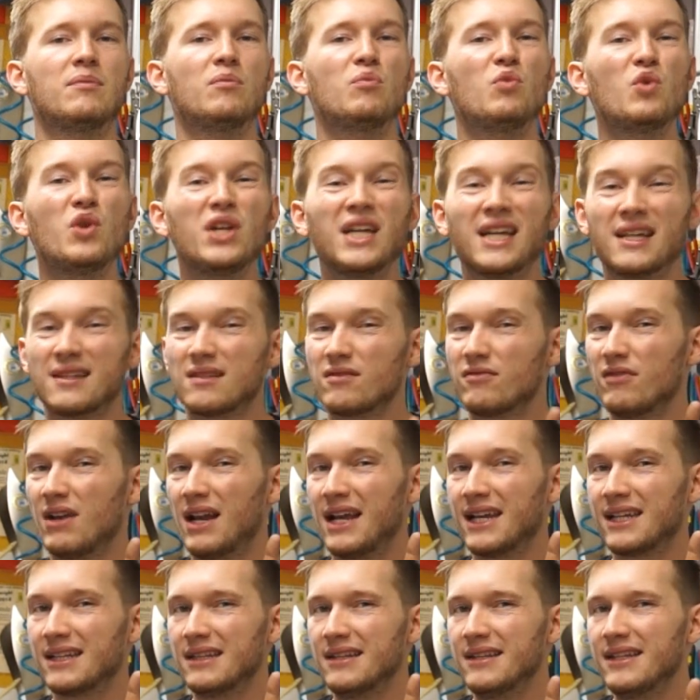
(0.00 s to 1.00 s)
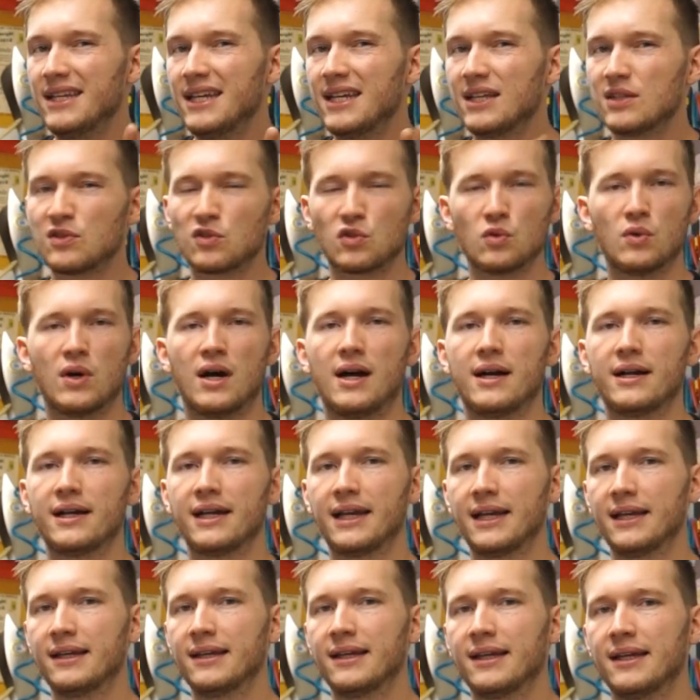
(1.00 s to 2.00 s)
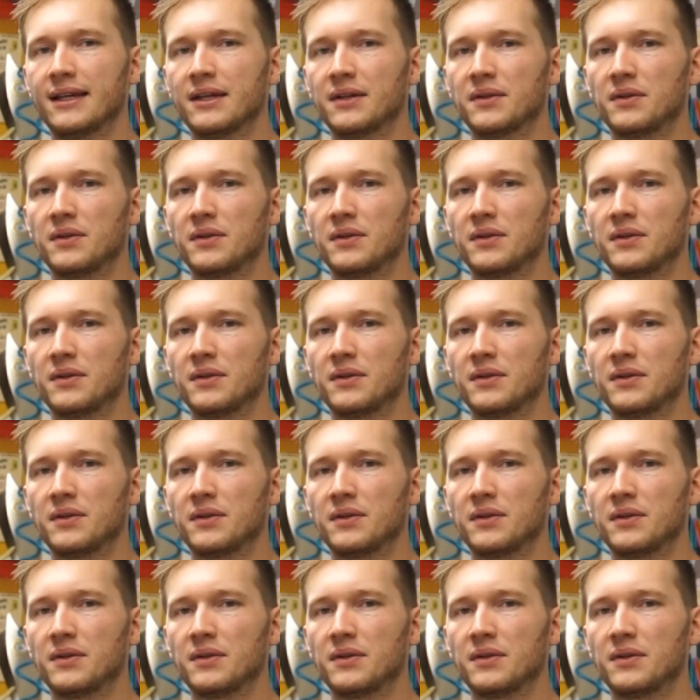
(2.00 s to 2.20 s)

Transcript: Würde ich jetzt vielleicht nicht so angehen.